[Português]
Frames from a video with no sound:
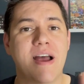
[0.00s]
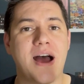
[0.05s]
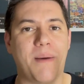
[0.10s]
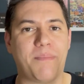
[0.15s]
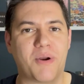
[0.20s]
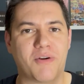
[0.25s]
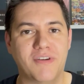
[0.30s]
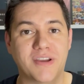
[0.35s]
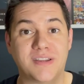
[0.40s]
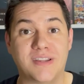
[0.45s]

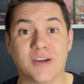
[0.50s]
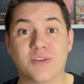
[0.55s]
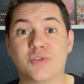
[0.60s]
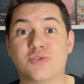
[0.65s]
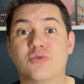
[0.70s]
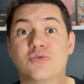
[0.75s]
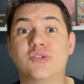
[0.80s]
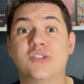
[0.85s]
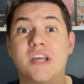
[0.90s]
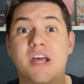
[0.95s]
Aproveitando,
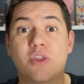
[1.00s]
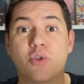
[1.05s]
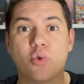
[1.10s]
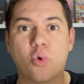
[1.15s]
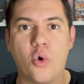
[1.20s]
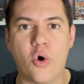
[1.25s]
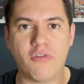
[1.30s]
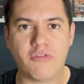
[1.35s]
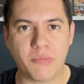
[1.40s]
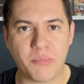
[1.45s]
se você é
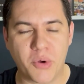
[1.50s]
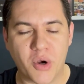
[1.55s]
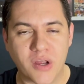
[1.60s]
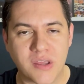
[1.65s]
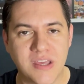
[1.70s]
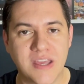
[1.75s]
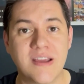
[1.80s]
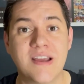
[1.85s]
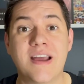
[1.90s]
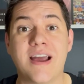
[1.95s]
novo por
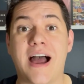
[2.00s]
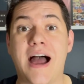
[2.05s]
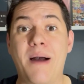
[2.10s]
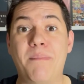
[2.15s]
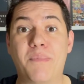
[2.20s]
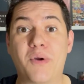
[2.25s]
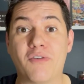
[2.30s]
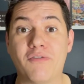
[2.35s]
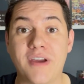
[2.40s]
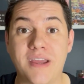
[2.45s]
aqui,
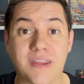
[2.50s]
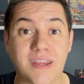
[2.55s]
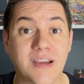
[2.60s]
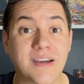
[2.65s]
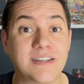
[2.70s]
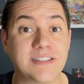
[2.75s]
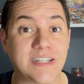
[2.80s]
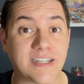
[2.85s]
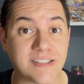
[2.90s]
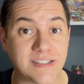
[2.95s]

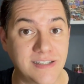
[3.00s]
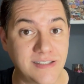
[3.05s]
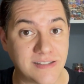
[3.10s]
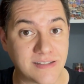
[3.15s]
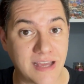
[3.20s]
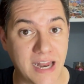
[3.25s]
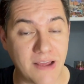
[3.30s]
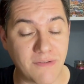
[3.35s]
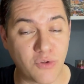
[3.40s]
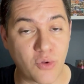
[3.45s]
aproveita, já se
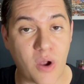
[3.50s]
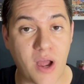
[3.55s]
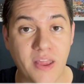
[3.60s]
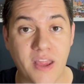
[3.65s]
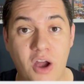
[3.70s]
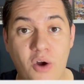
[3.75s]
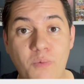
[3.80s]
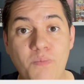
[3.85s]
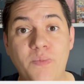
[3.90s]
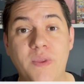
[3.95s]
inscreve no
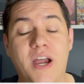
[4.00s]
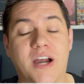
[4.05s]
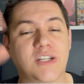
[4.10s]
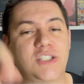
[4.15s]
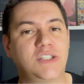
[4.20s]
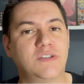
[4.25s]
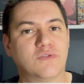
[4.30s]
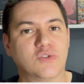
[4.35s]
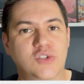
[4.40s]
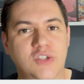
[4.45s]
canal,
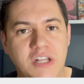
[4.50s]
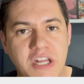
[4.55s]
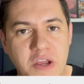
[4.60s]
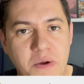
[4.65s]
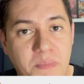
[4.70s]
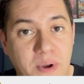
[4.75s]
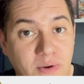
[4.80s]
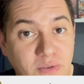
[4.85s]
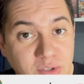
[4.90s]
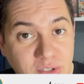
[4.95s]
ativa o
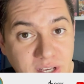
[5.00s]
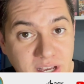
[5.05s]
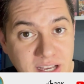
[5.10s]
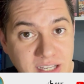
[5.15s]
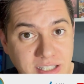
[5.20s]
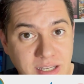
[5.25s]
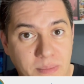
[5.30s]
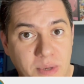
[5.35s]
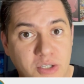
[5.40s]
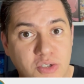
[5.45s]
sininho para você
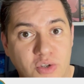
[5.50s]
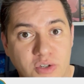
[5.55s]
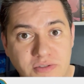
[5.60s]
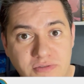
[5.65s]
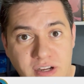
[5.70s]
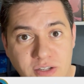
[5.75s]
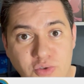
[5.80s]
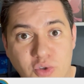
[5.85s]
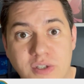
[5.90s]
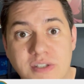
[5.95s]
receber as
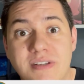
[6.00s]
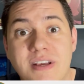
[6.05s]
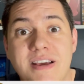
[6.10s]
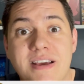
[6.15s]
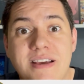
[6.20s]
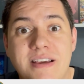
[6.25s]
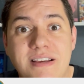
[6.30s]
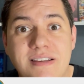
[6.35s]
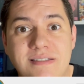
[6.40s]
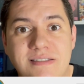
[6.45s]
notificações
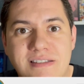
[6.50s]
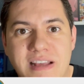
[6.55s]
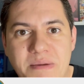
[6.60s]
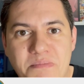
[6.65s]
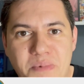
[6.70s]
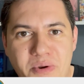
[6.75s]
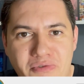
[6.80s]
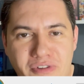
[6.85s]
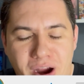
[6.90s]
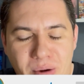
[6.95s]
e
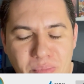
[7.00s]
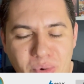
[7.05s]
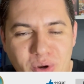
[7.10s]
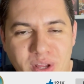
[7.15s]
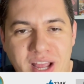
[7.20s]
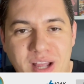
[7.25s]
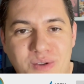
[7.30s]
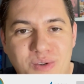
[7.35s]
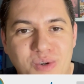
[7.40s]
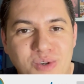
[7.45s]
sempre ficar por
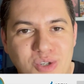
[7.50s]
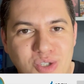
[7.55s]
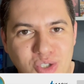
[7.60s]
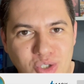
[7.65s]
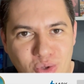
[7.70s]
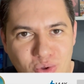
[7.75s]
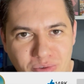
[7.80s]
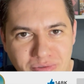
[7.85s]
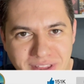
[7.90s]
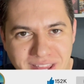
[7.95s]
dentro
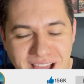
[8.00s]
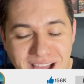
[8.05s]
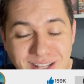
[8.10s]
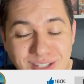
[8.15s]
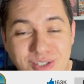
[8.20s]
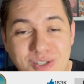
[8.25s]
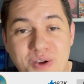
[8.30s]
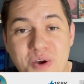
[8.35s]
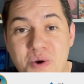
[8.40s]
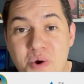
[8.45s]
de
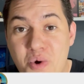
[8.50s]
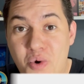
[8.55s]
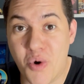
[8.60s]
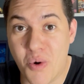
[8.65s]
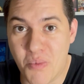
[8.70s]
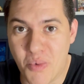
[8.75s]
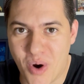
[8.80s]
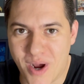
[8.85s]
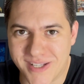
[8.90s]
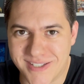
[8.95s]
novidades
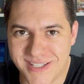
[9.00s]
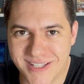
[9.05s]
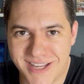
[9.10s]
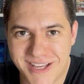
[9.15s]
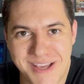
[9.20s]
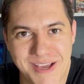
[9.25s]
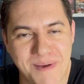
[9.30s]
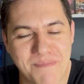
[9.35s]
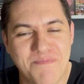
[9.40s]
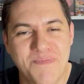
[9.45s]
como essa
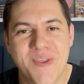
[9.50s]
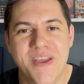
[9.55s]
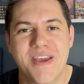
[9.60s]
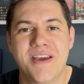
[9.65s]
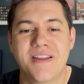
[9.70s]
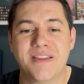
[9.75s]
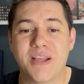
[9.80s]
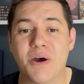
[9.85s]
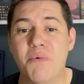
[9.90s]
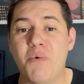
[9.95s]
daqui.
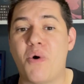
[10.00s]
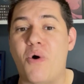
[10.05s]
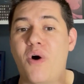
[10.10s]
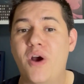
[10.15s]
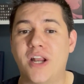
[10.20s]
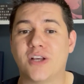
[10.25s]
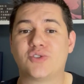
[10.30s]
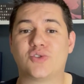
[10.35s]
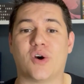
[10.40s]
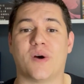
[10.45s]
Então,
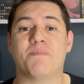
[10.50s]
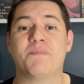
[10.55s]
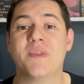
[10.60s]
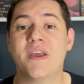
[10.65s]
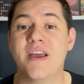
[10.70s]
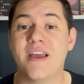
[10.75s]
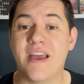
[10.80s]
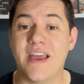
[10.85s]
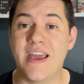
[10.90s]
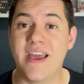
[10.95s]
olha só,
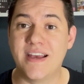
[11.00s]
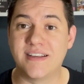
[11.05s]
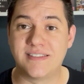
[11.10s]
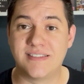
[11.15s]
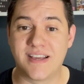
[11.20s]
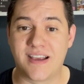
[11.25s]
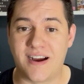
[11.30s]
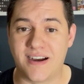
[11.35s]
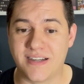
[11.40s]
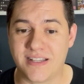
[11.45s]

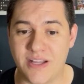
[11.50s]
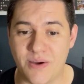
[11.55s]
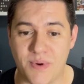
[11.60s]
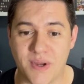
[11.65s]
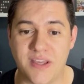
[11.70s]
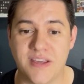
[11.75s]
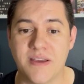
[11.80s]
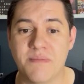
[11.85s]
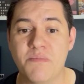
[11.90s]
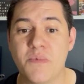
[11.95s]
esse cartão
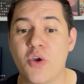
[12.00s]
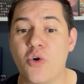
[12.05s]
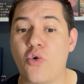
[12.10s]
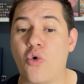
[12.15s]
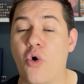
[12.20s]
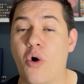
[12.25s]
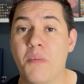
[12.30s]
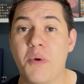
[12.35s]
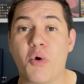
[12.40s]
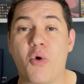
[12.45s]
aqui,
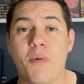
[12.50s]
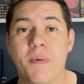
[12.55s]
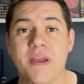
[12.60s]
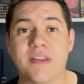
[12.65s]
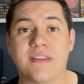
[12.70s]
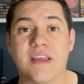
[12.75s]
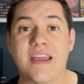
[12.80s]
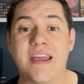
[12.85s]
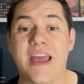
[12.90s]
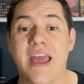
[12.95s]
como eu
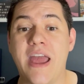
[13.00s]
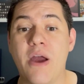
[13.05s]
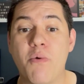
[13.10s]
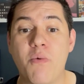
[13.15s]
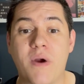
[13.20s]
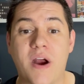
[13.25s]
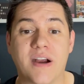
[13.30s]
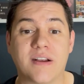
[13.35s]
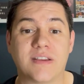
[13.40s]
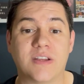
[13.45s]
comentei, é
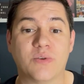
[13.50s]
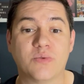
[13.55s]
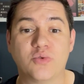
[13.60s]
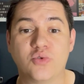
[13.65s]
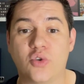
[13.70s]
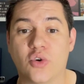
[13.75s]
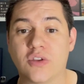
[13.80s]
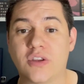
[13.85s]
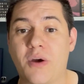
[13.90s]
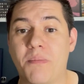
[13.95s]
um cartão
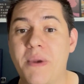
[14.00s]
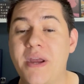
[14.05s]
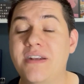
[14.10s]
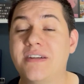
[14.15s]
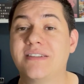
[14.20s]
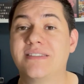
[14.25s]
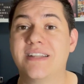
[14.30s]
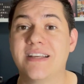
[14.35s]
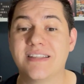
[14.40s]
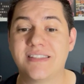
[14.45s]

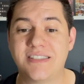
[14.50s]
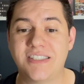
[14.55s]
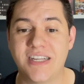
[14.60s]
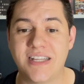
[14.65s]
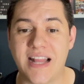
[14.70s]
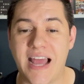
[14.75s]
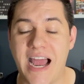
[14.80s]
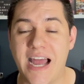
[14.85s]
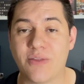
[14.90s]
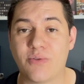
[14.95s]
totalmente
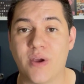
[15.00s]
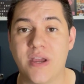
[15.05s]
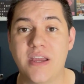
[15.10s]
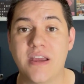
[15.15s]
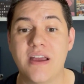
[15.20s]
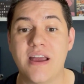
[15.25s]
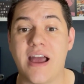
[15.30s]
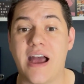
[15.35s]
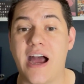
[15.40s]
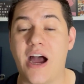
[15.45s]
destinado
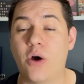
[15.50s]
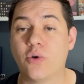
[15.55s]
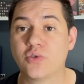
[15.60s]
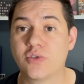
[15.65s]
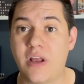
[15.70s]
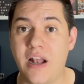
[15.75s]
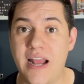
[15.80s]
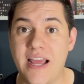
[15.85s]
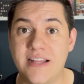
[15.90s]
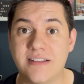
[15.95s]
aí aos
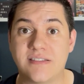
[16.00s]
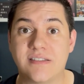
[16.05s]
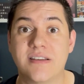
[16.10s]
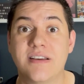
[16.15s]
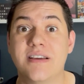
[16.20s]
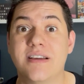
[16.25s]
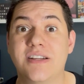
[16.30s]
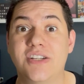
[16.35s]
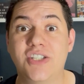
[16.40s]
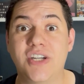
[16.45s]
clientes
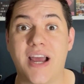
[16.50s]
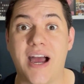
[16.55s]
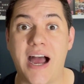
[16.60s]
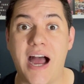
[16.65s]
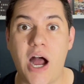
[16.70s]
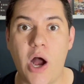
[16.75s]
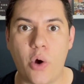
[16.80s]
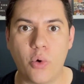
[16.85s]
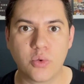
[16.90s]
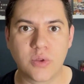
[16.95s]
de
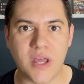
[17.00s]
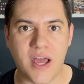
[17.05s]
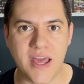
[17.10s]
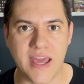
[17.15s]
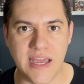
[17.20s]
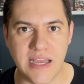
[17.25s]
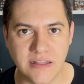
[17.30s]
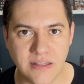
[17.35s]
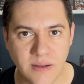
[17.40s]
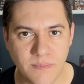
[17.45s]
alta
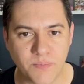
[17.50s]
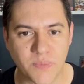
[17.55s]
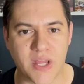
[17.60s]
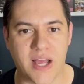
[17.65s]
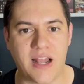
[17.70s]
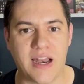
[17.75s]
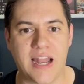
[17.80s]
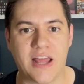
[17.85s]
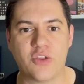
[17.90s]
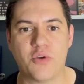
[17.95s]
renda,
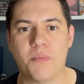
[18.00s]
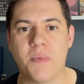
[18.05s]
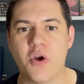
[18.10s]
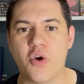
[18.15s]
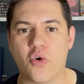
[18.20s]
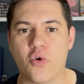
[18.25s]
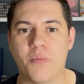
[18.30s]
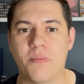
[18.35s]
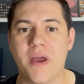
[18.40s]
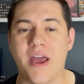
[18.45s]
tá? Lá do
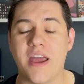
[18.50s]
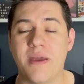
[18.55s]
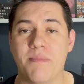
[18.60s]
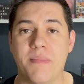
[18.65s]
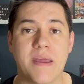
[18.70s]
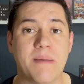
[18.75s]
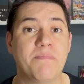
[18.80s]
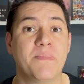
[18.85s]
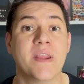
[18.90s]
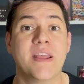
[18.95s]
banco
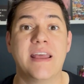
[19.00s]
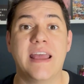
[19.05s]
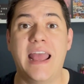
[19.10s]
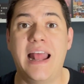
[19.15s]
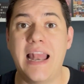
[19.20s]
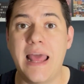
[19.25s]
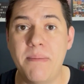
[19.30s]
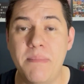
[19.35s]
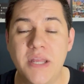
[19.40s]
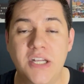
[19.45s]
BRB.
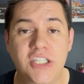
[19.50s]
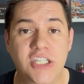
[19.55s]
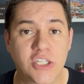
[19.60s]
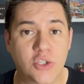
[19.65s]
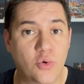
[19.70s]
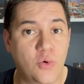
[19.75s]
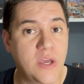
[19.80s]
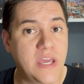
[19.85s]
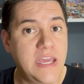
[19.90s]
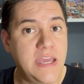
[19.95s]
Ele é
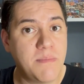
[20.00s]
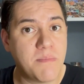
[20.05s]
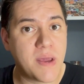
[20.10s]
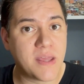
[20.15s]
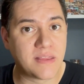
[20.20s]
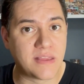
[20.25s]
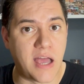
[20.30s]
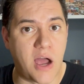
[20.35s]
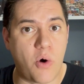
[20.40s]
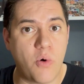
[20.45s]
emitido em
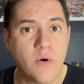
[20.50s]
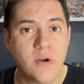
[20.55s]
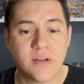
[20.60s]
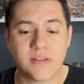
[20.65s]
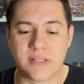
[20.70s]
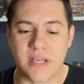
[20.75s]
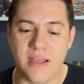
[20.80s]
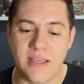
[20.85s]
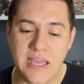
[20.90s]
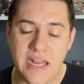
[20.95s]
metal,
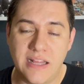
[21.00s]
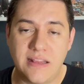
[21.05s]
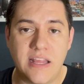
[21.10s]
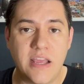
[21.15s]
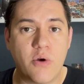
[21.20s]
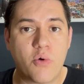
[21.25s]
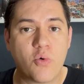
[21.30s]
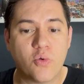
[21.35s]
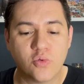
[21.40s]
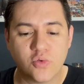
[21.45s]
tá? E ele
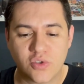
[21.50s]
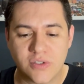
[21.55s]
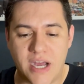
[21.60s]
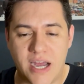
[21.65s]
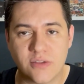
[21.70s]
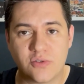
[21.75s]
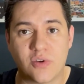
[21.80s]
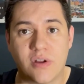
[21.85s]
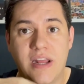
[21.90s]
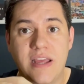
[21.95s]
tem alguns
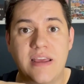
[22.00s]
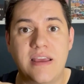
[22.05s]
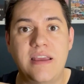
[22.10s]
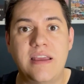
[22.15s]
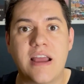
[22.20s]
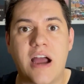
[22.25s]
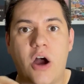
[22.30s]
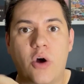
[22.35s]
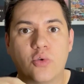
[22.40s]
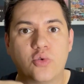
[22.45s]
dados ali
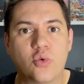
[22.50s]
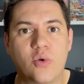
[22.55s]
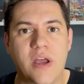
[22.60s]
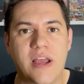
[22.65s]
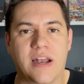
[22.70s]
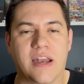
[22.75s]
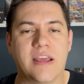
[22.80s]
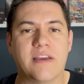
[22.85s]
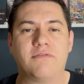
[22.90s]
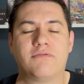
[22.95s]
em alto
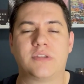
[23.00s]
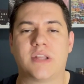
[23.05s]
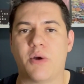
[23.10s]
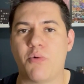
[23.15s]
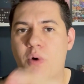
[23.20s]
relevo, tá?